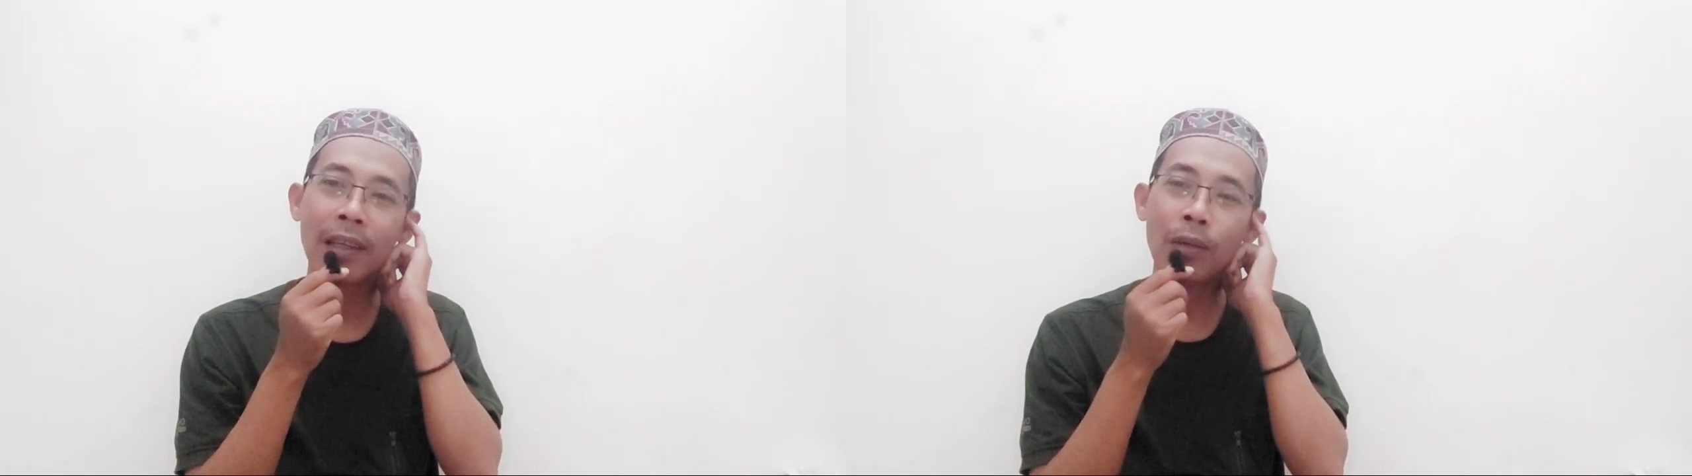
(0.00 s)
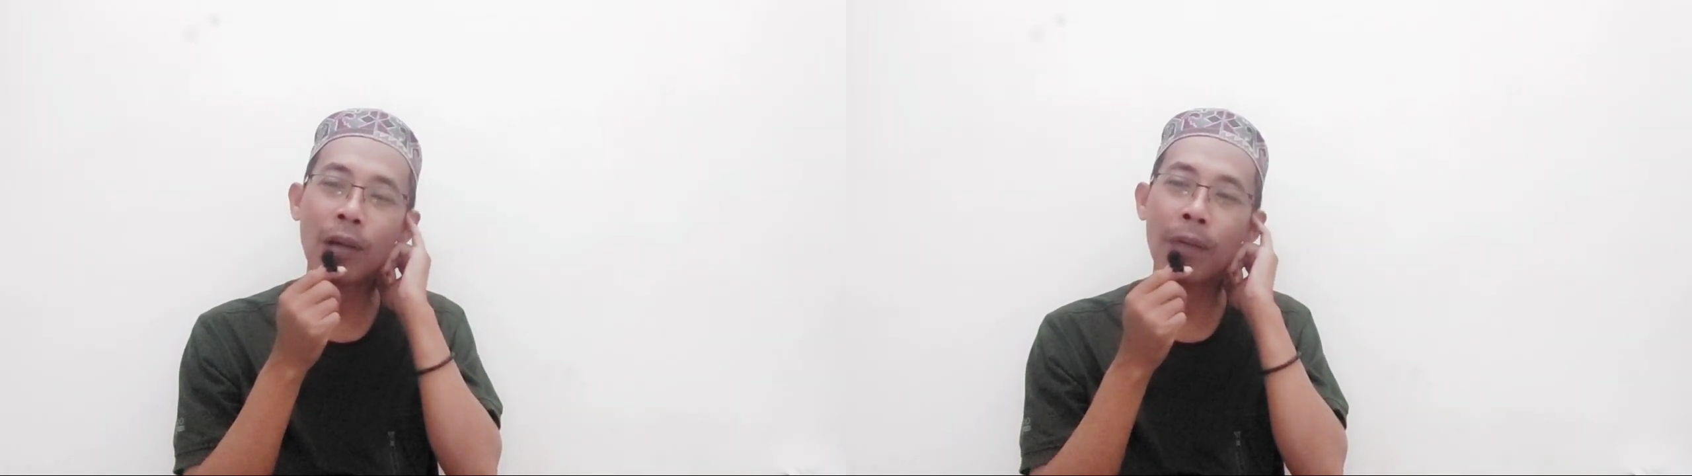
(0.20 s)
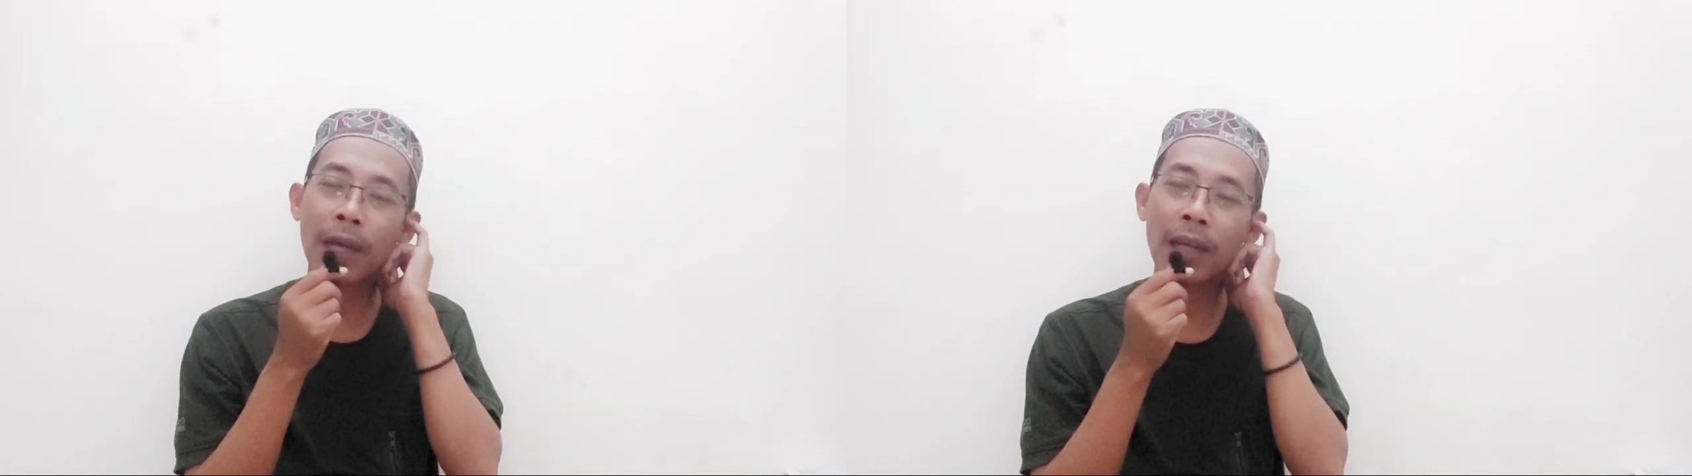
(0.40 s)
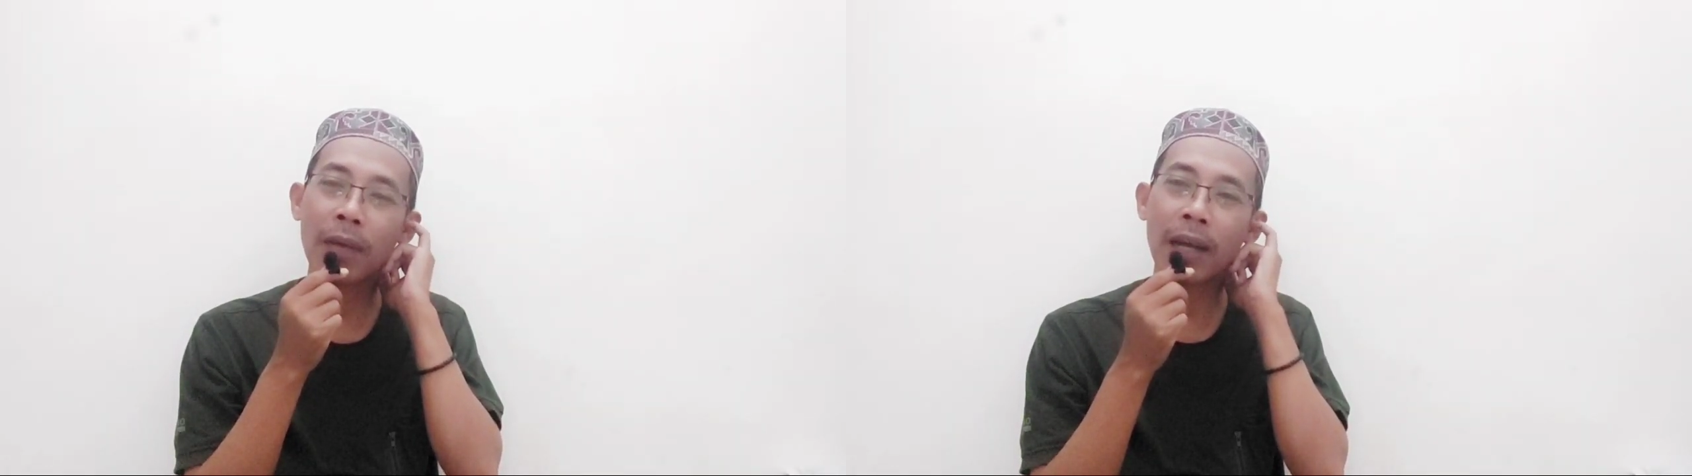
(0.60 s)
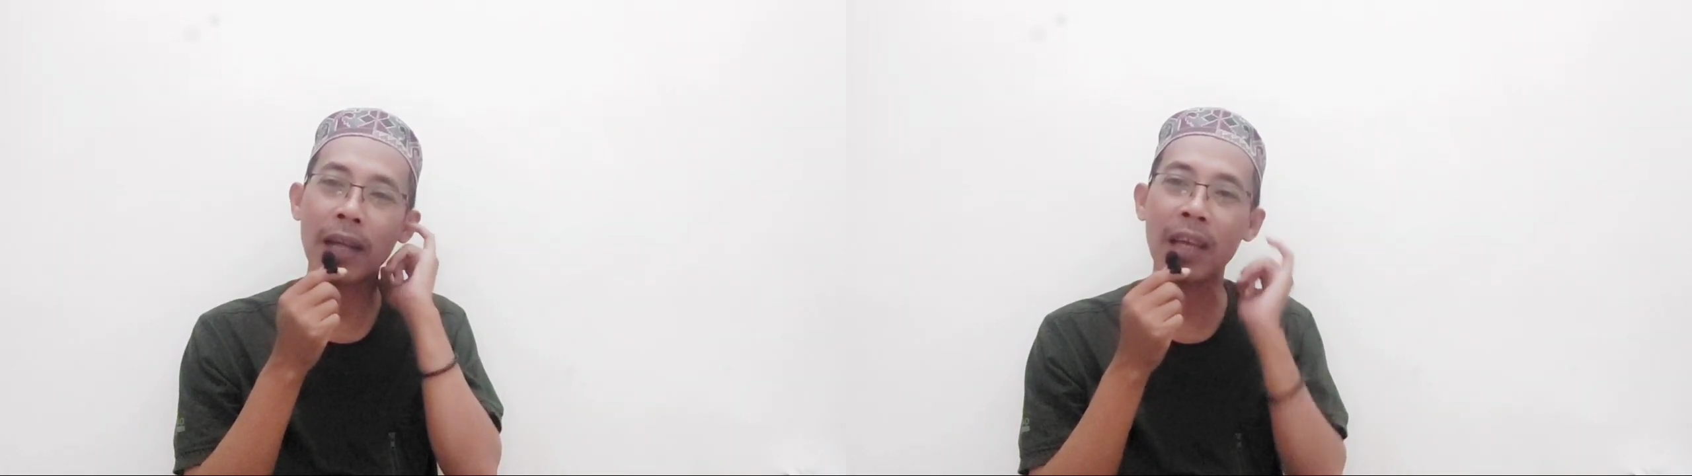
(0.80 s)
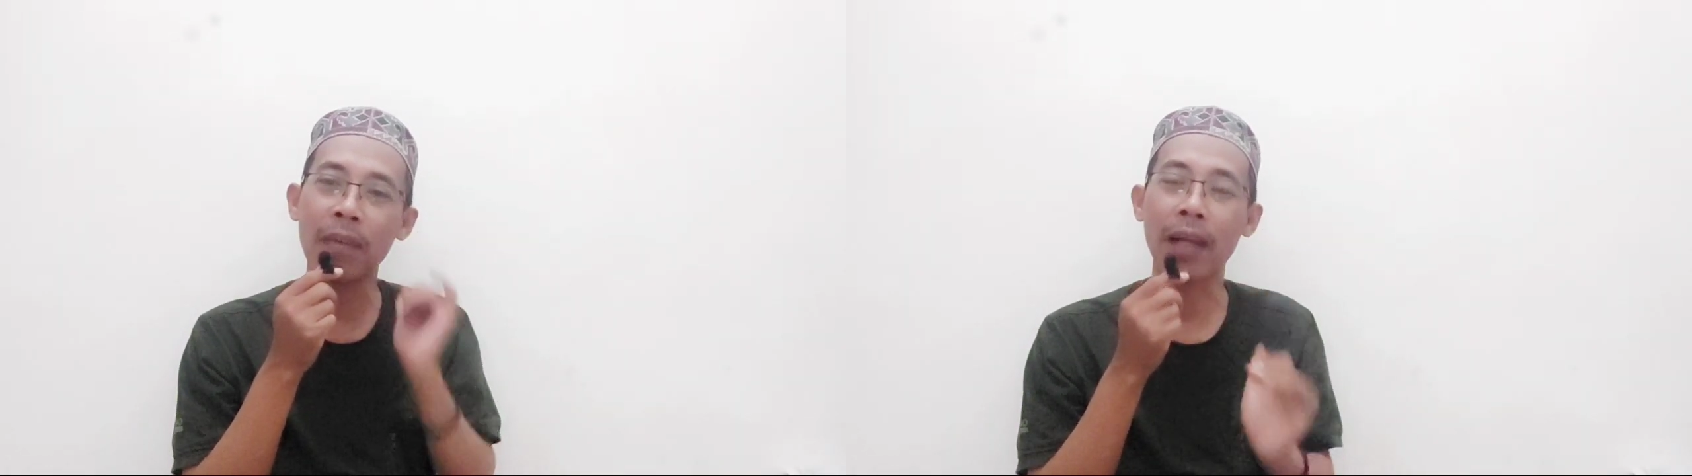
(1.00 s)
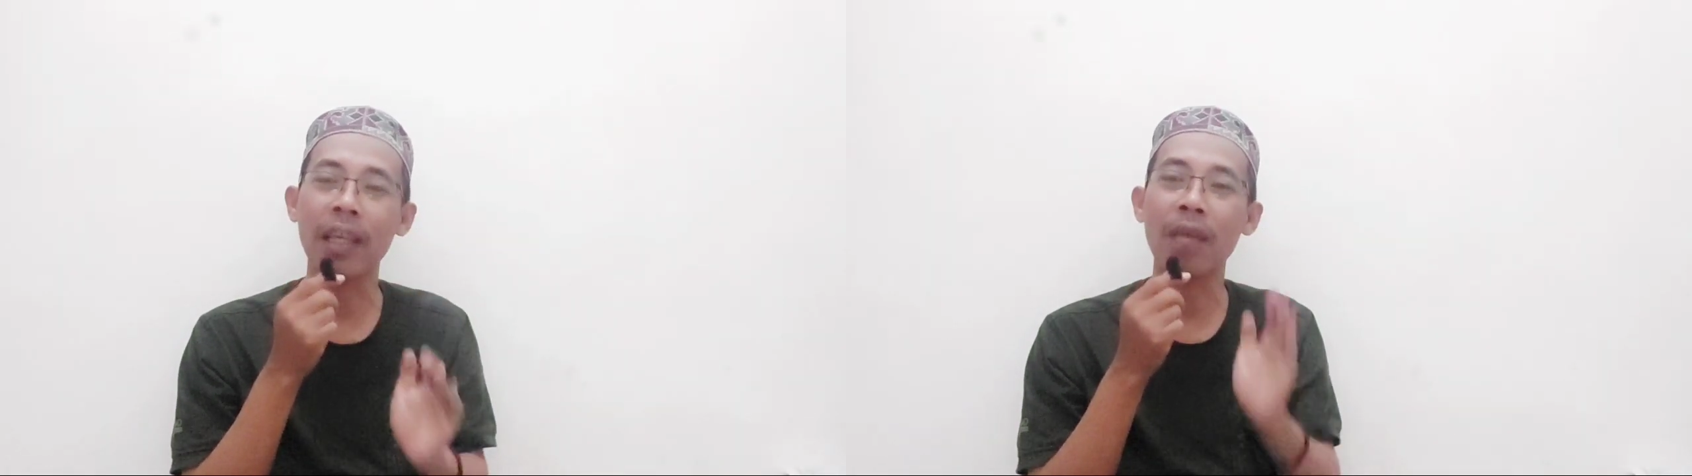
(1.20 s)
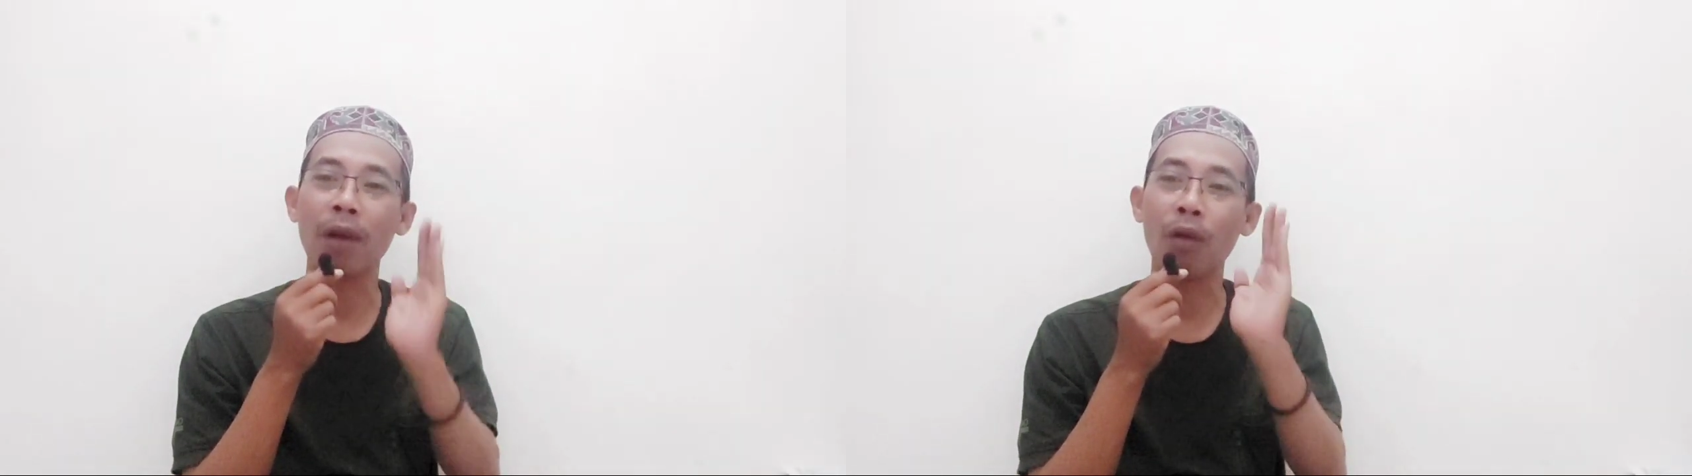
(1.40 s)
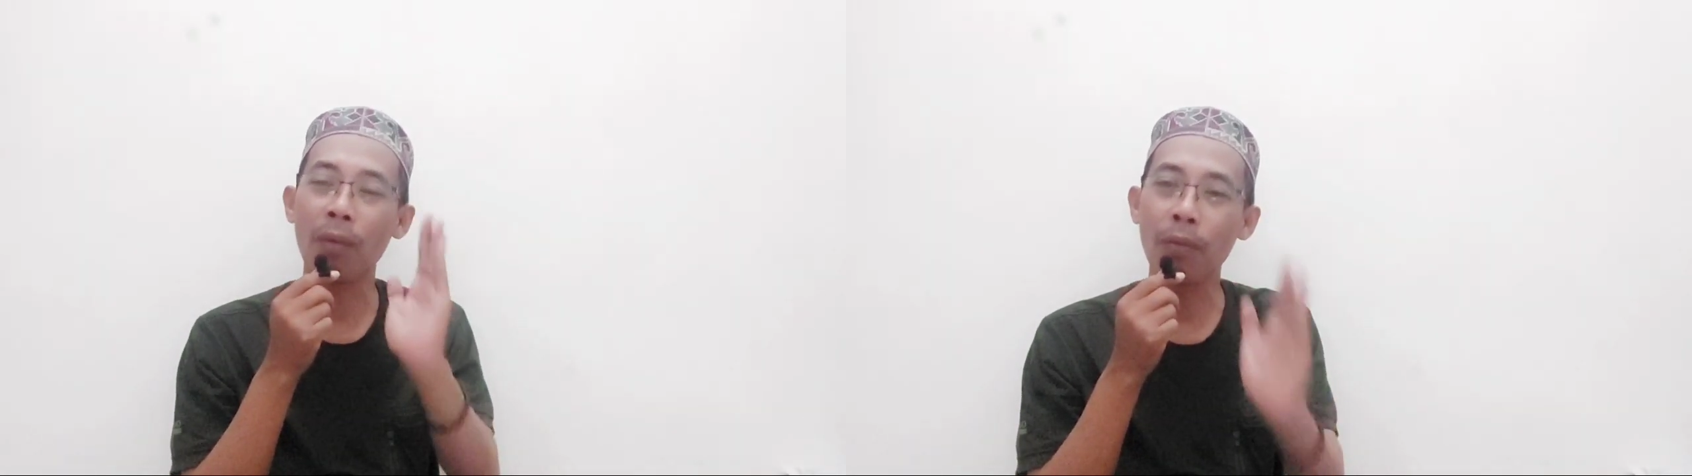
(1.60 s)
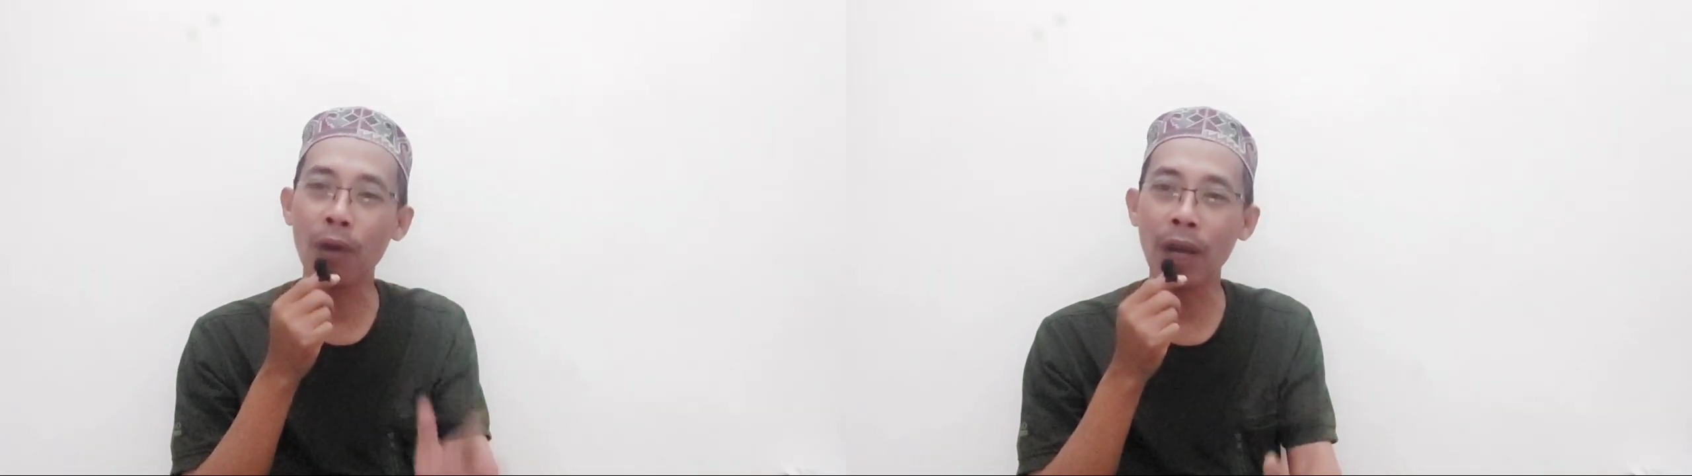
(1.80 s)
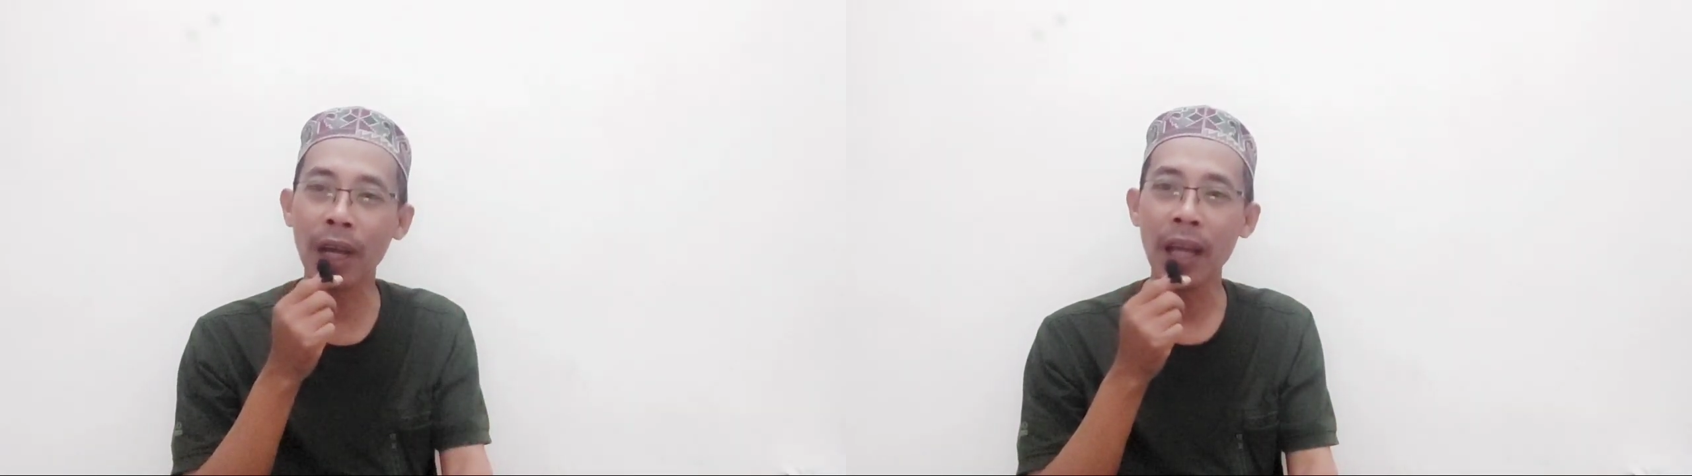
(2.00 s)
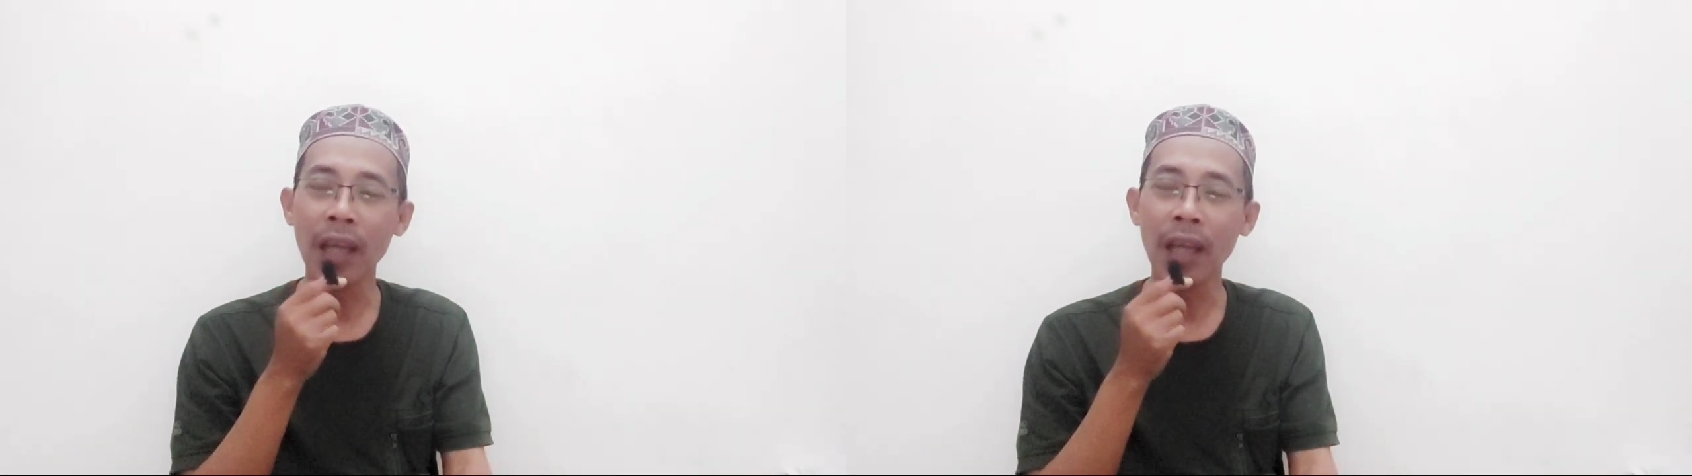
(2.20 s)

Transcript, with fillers: diungkapkan kepada jamaahnya bahwa boleh.